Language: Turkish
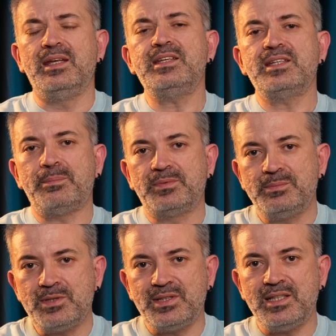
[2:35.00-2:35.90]
İlk
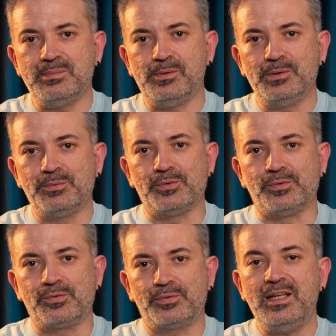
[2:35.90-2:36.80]
yaptığım iş neydi biliyor
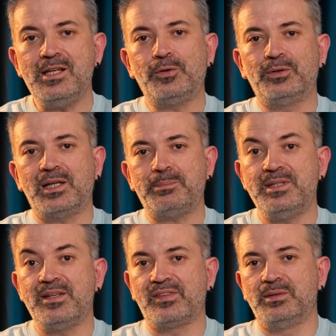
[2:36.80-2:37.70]
musunuz? İlk olarak
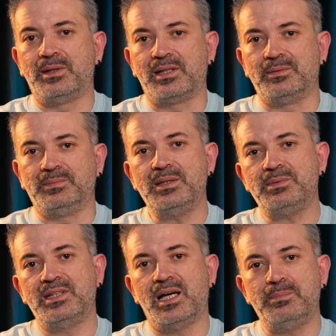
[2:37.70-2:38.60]
bir yazılım aradım.
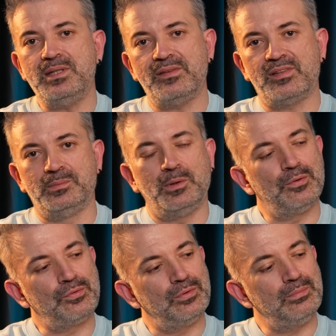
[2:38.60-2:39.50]
Dedim ki ya bir yazılım
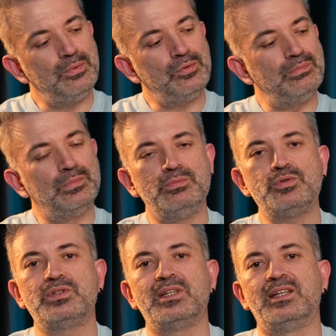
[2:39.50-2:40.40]
olsun. Bütün bu
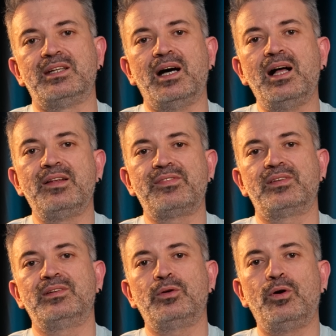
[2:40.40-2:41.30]
müşterileri
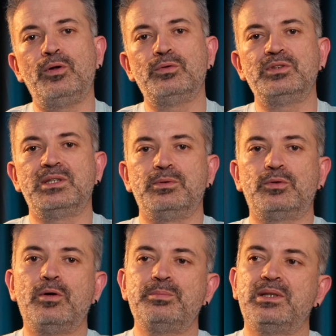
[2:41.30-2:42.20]
alsın. Olduğu gibi
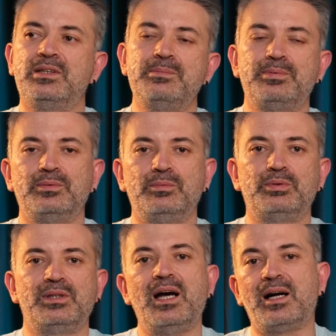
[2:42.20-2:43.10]
kopyalayıp
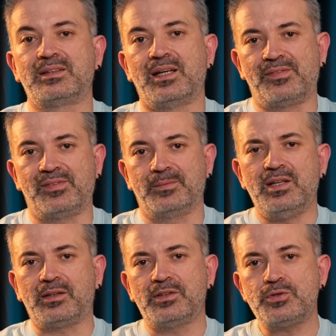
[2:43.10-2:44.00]
buraya aktarsın.
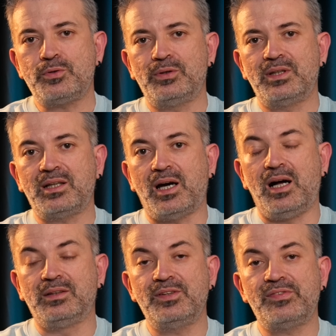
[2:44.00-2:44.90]
Yaklaşık olarak
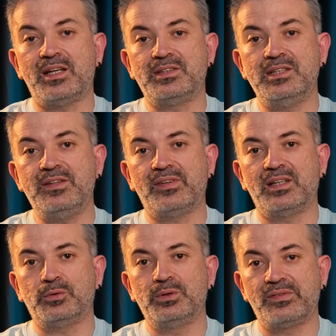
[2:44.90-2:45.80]
6 saat 7
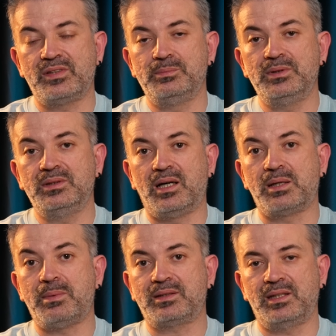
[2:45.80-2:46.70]
saat o yazılımı
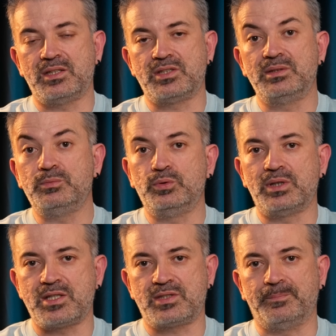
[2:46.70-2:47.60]
aramakla geçirdim,
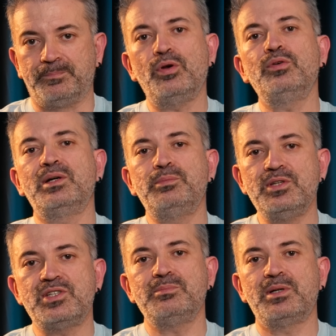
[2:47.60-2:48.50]
uğraştım. Sonra
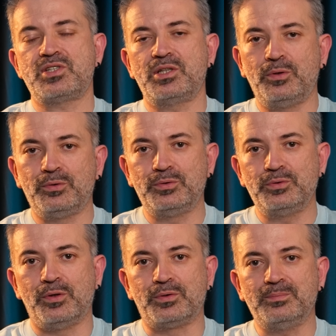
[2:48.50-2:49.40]
bu işin başarılı
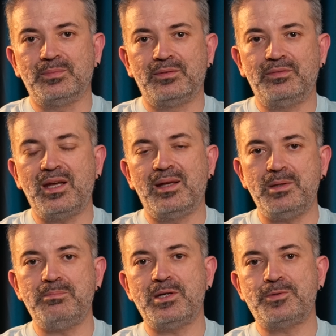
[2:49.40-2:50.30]
olduğunu gördüm ve
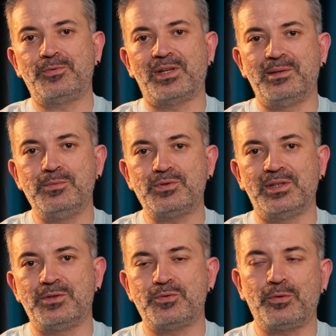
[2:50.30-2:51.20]
1500 tane
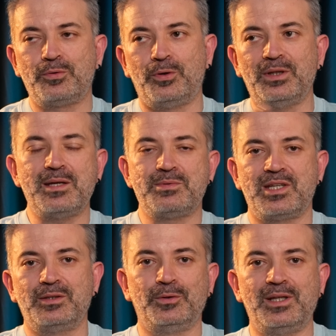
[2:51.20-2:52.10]
müşteriyi çok kolay bir
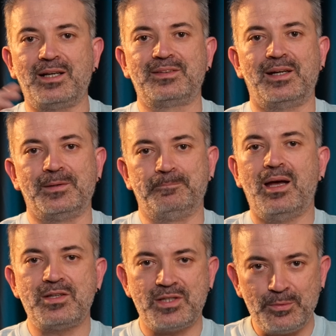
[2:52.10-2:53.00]
şekilde oraya aktardım.
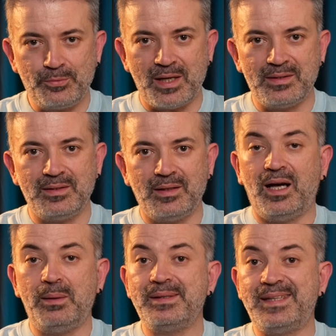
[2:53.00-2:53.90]
Her şey güzeldi
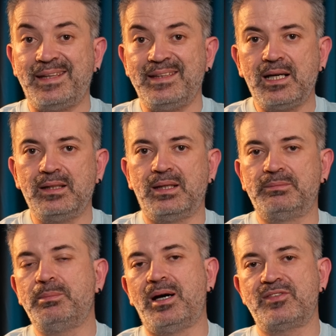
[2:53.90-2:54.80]
ama teknik
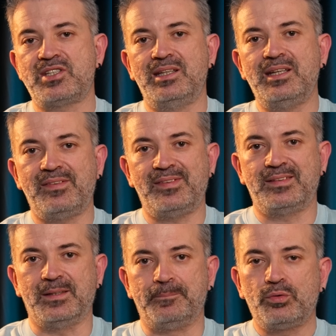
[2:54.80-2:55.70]
anlamda bazı şeyler
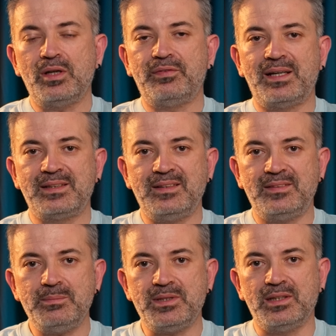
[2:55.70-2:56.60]
eksikti. Sonra fark
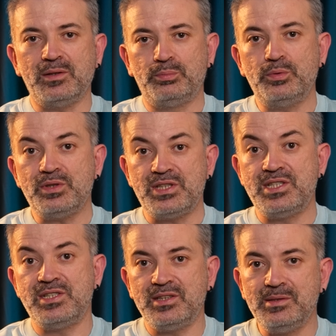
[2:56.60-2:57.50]
ettim ki bu
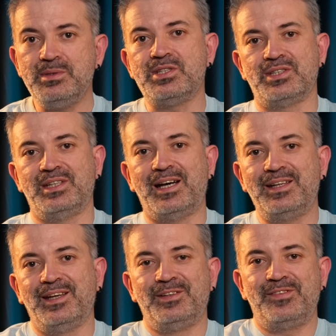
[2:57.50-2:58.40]
şişirilmiş
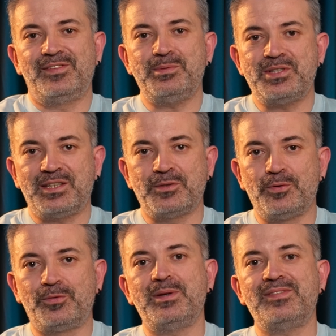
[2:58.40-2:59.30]
yani hızlı bir şekilde
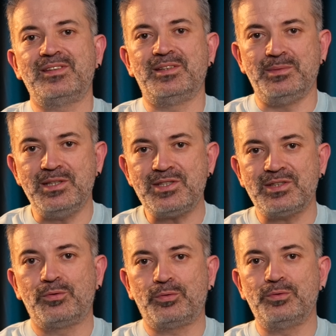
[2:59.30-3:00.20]
çözmek istediğim
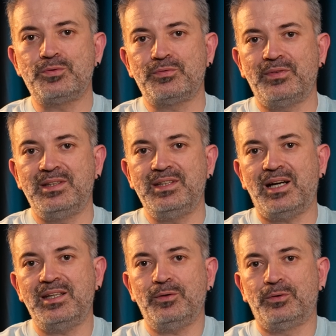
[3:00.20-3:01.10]
iş sonuç ve
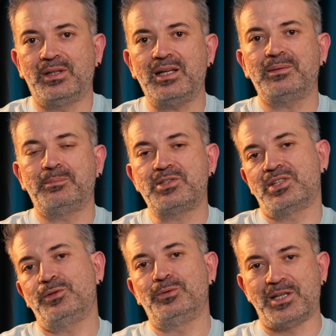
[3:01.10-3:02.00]
nihai olarak
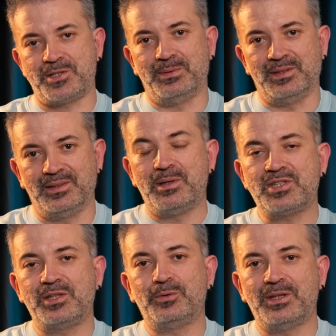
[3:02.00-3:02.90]
başarıya ulaşmadı.
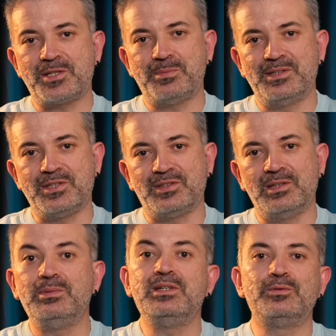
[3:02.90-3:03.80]
Başarıya ulaşmadığı için
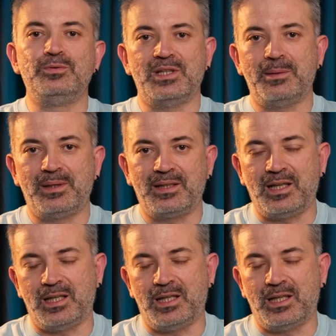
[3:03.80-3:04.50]
de bir dünya para